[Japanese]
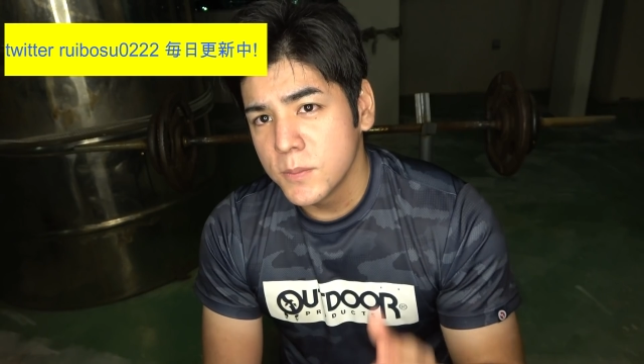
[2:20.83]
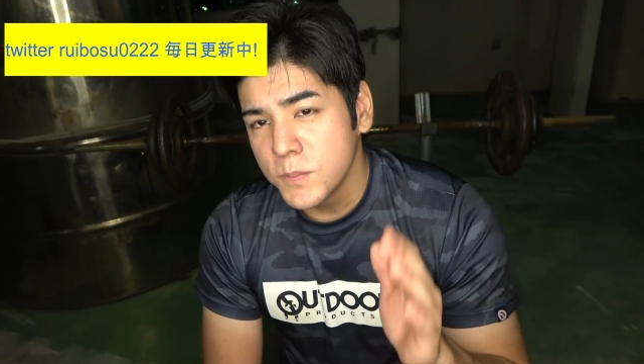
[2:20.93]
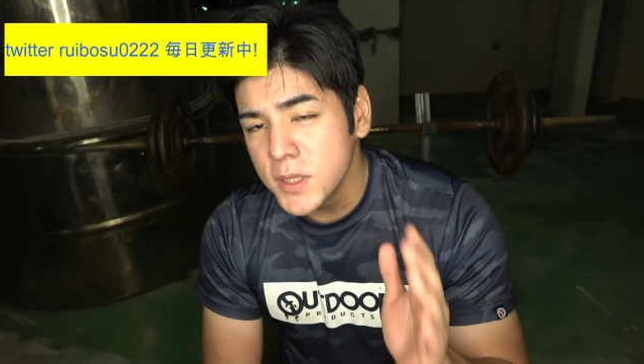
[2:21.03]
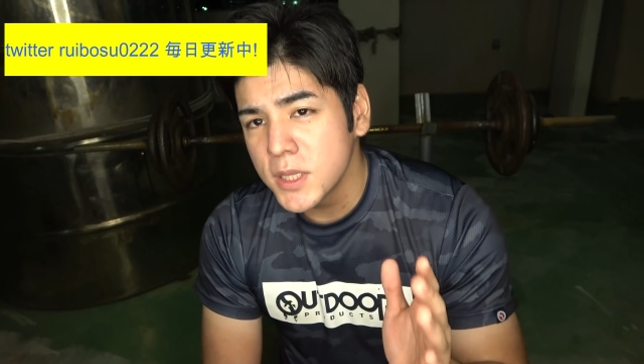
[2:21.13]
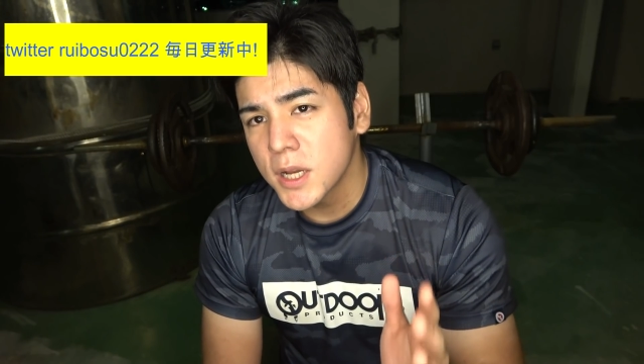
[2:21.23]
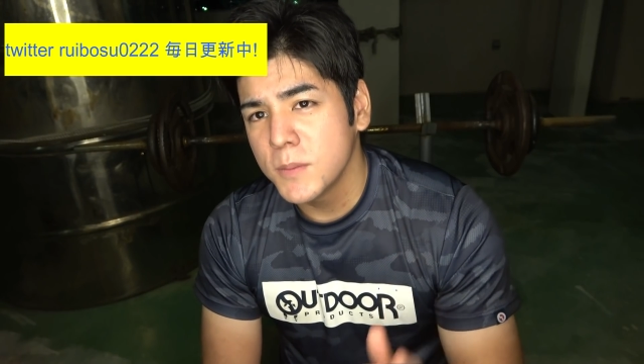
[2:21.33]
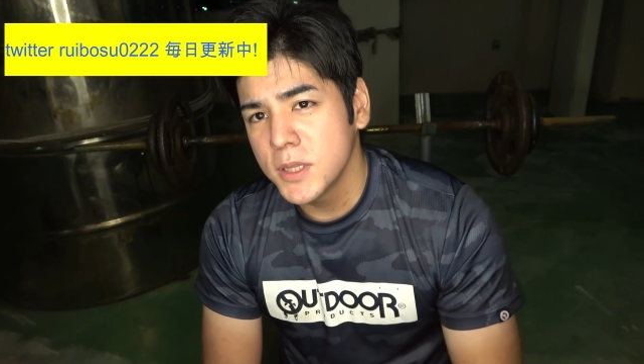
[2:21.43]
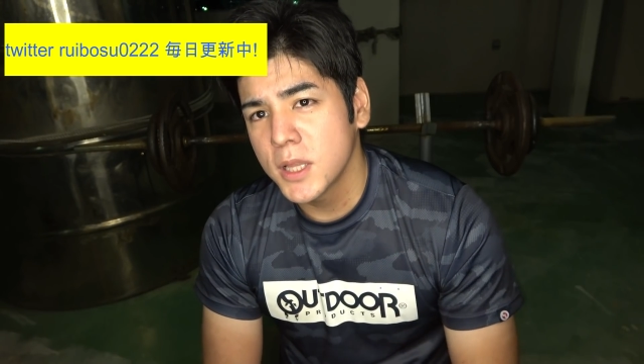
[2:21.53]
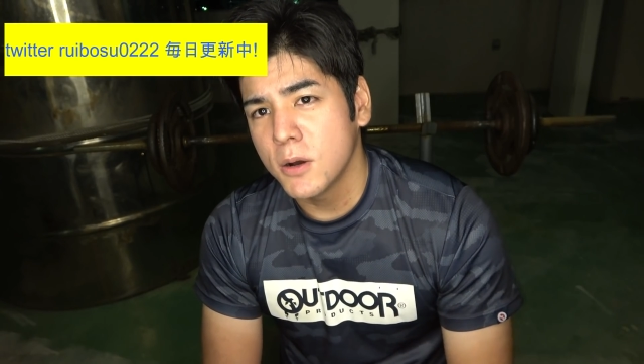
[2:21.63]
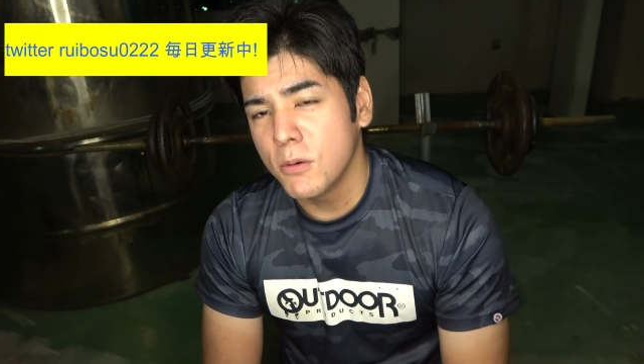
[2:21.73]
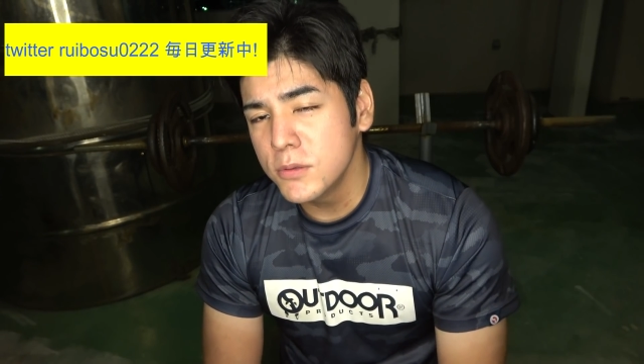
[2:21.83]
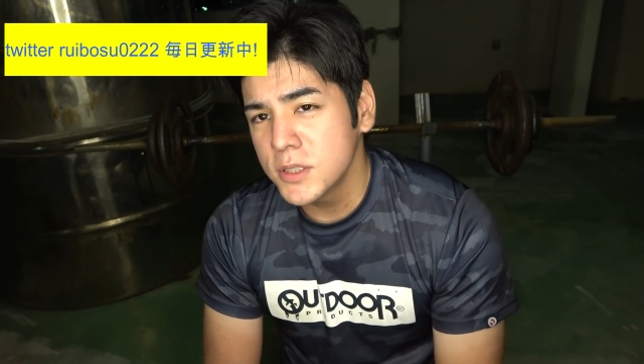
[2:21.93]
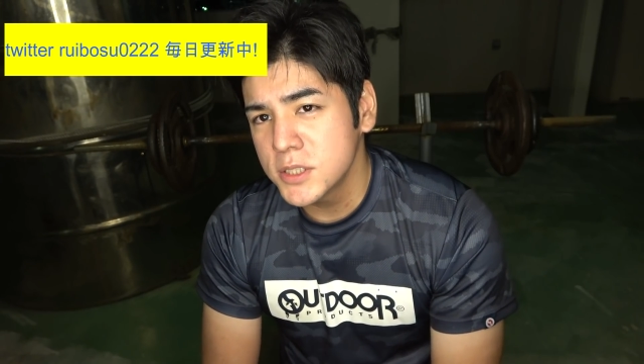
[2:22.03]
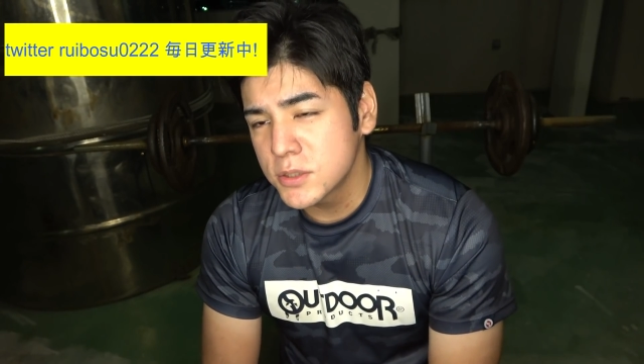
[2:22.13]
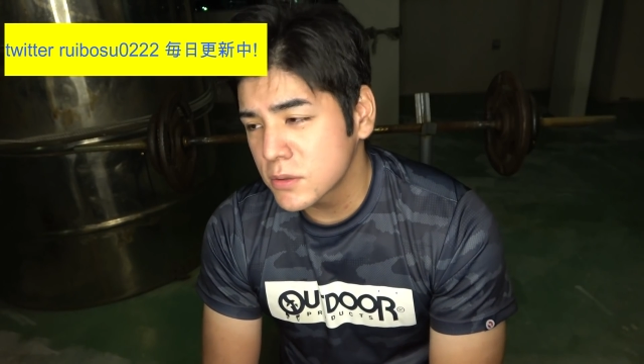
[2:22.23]
みんながみんな同
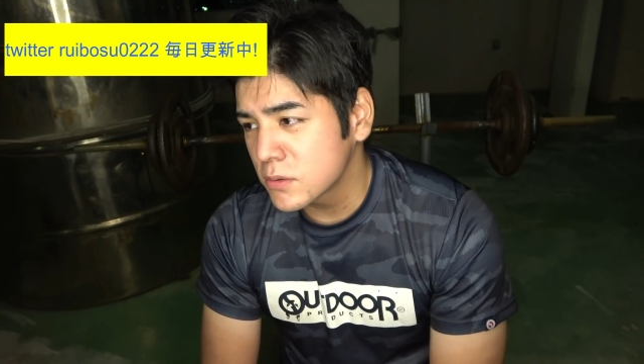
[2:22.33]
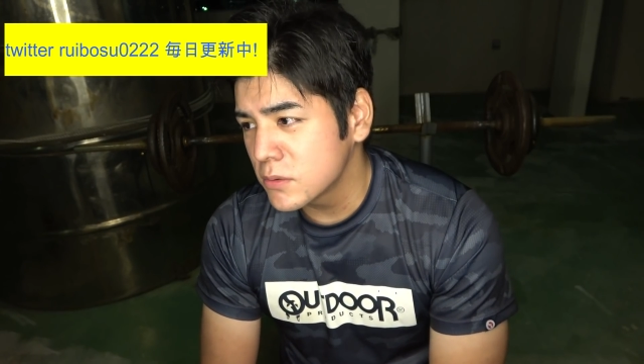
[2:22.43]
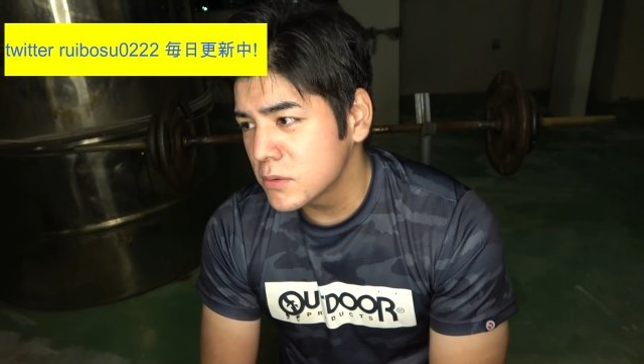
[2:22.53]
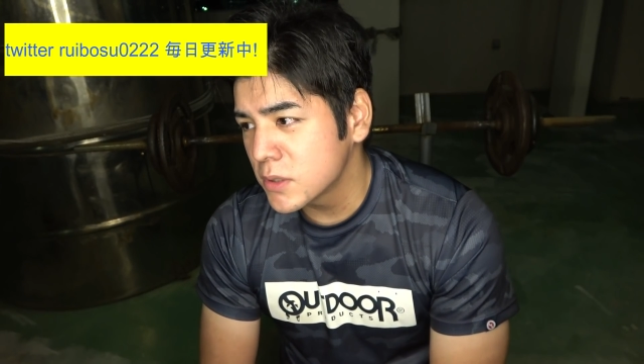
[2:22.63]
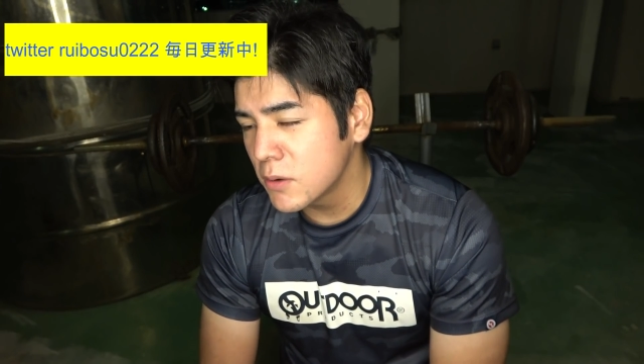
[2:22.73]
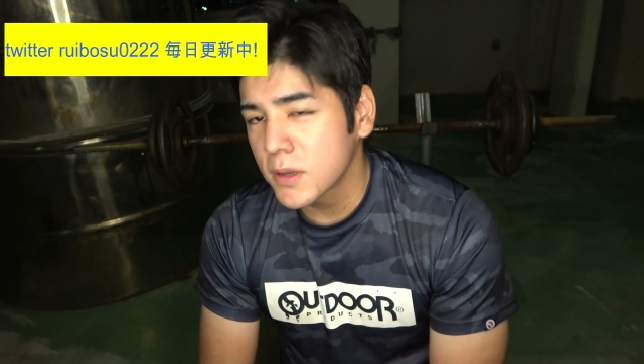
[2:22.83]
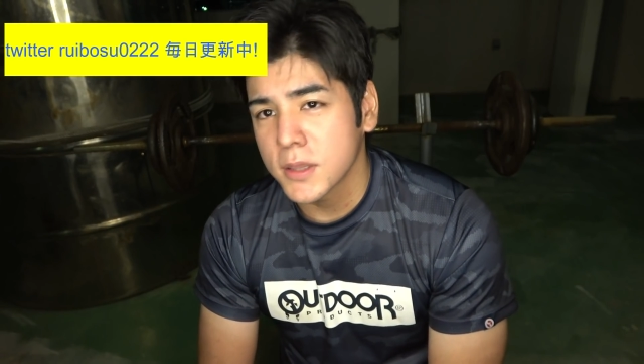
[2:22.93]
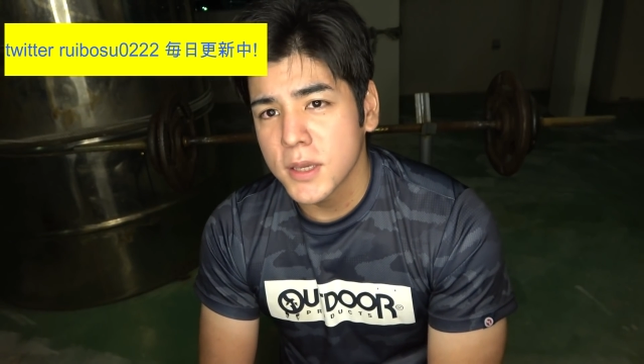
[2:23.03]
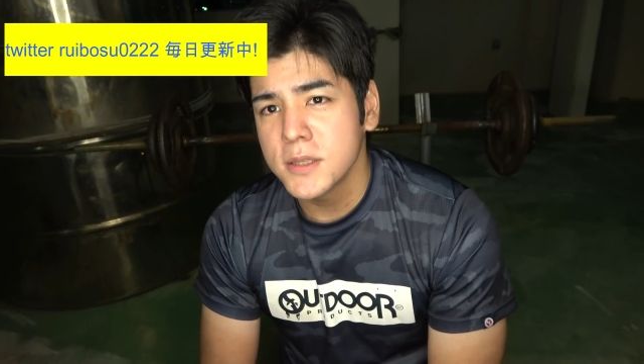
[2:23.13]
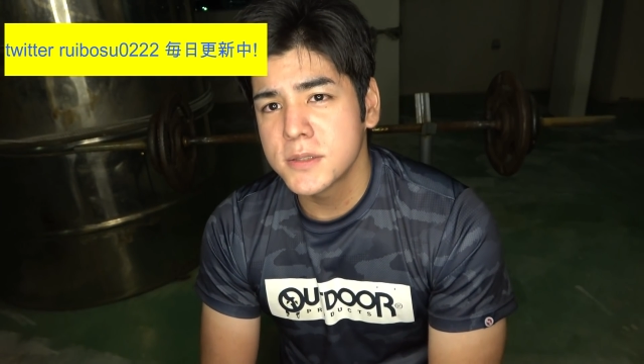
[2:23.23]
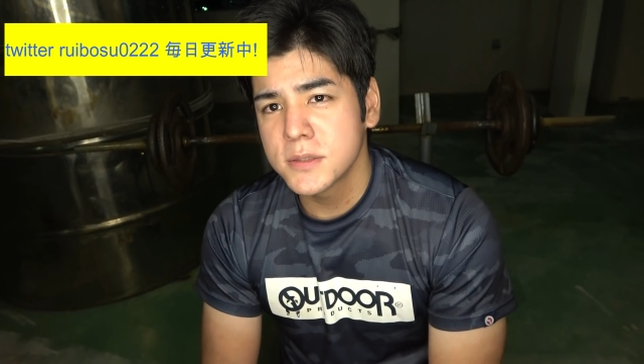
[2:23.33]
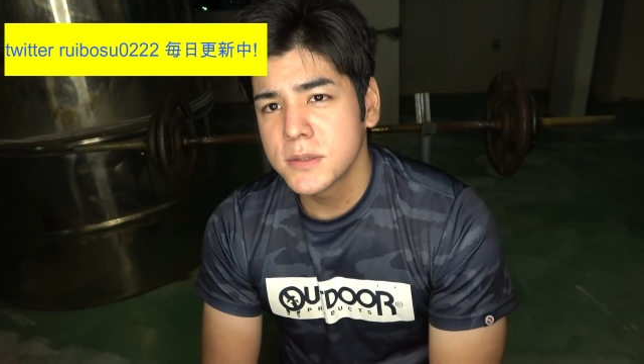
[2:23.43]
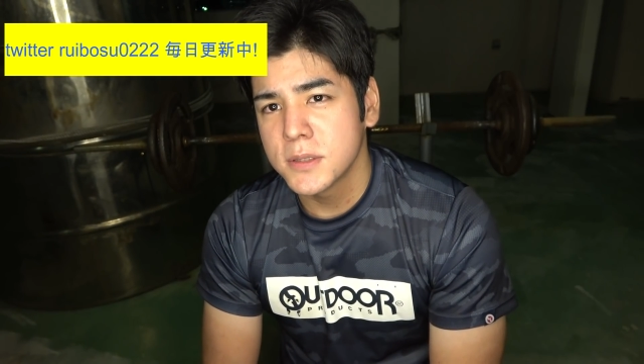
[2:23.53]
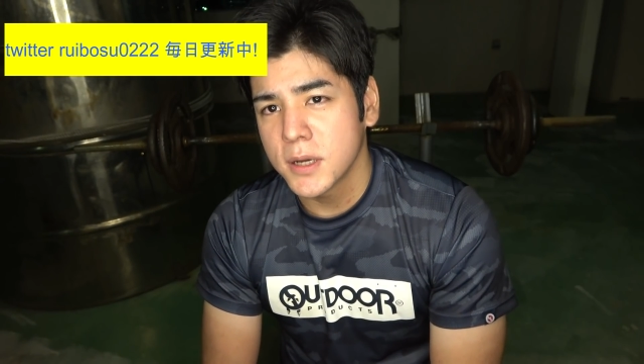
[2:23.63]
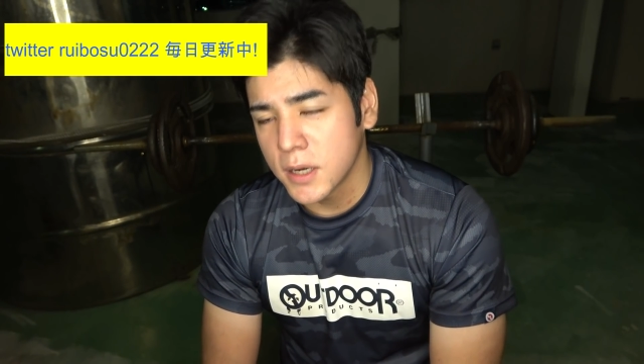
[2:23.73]
じ状況なわけないです。
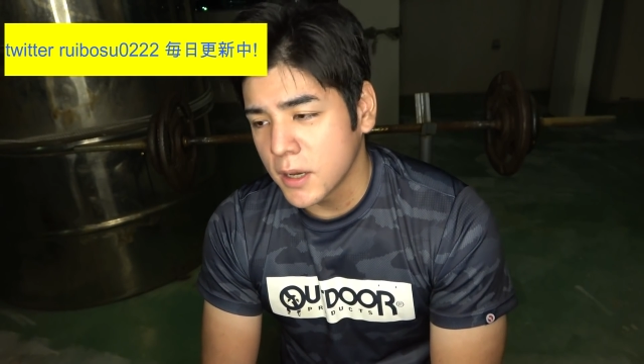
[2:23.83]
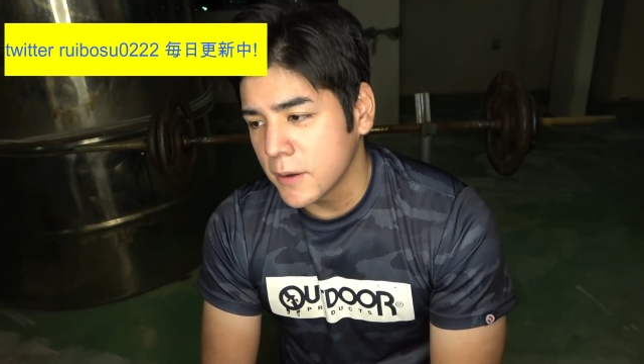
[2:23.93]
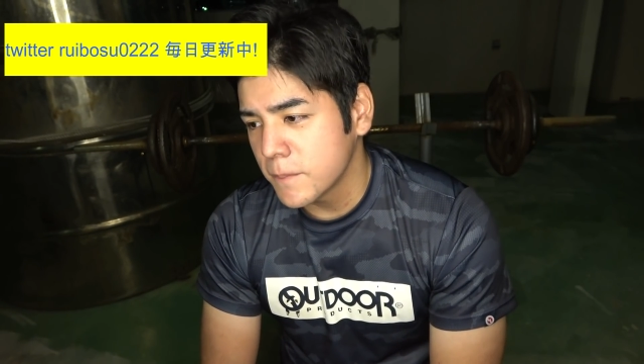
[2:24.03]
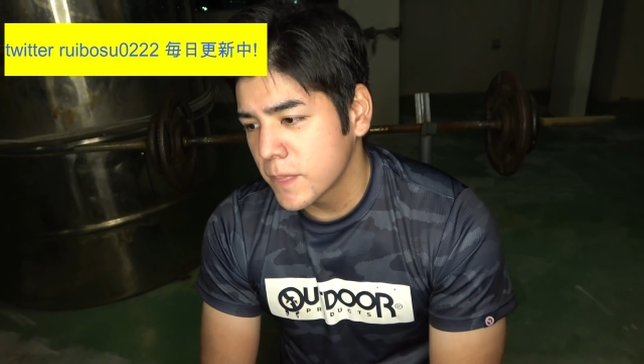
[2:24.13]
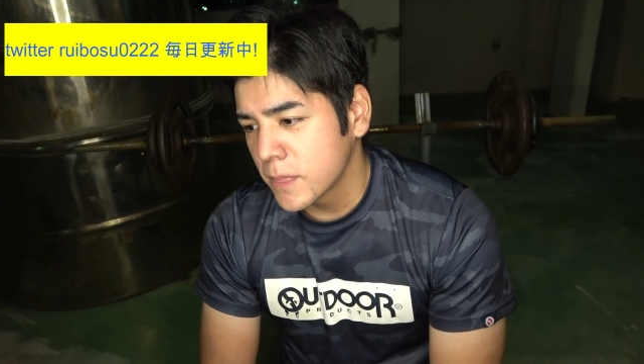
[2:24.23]
だから、